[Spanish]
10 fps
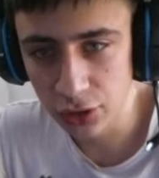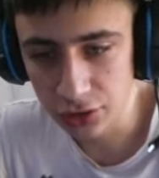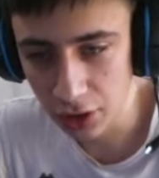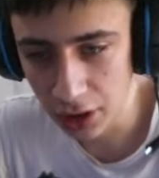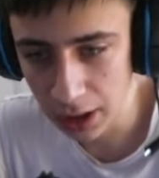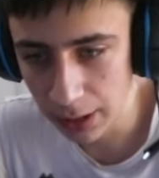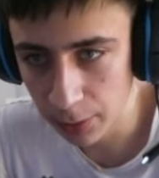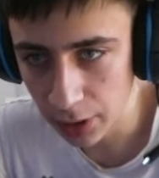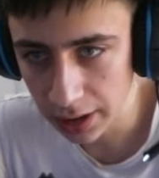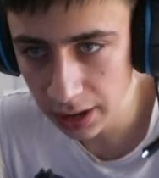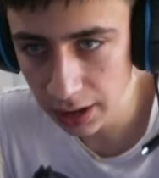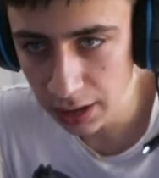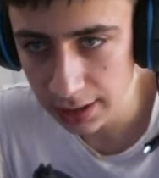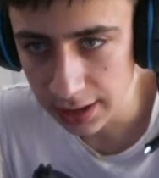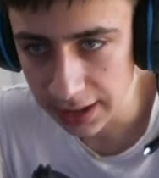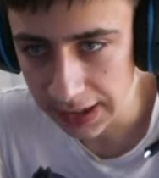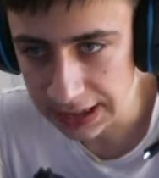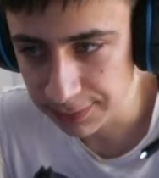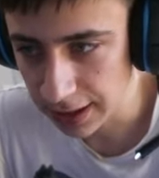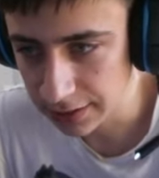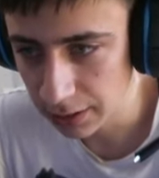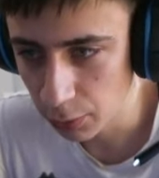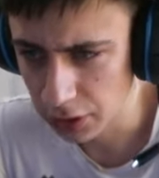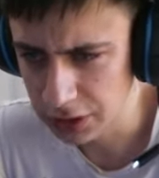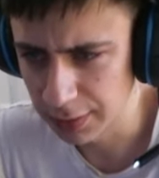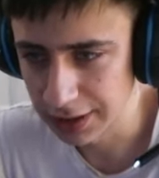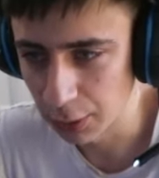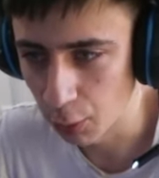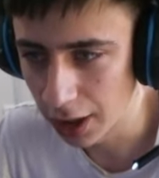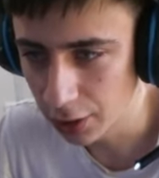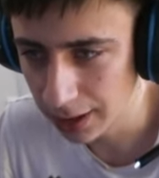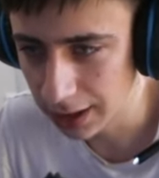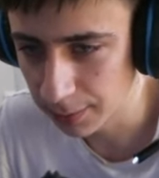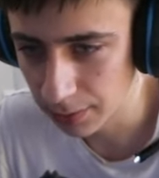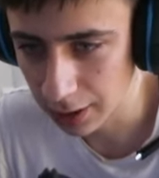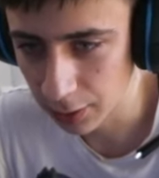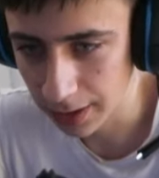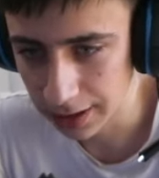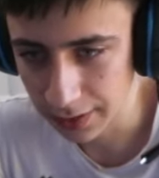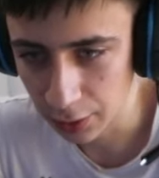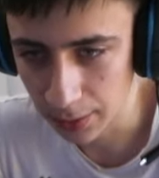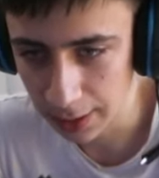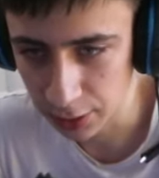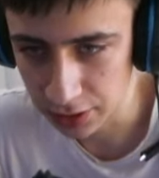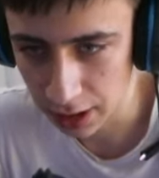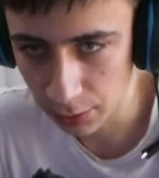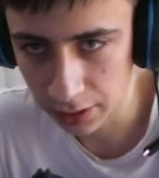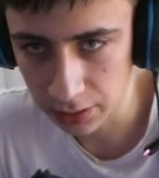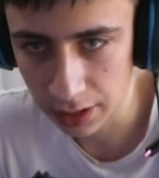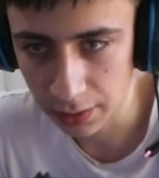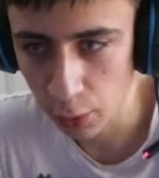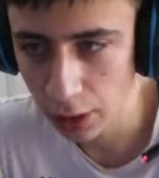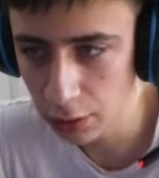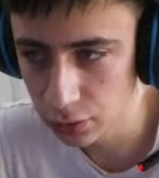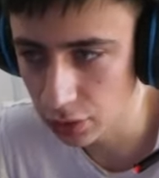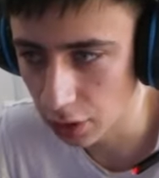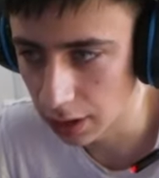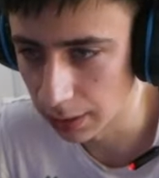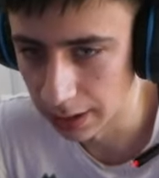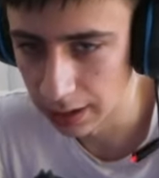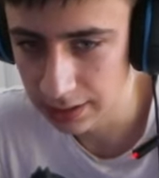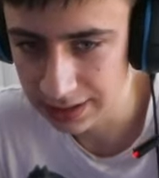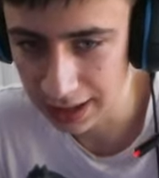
troll level por aquí eh, Espérate, bueno, es, igual, ¿no? Van a, ah, no, vale, digo, van a explotar a la mujer otra vez Welcome to troll level, ¿será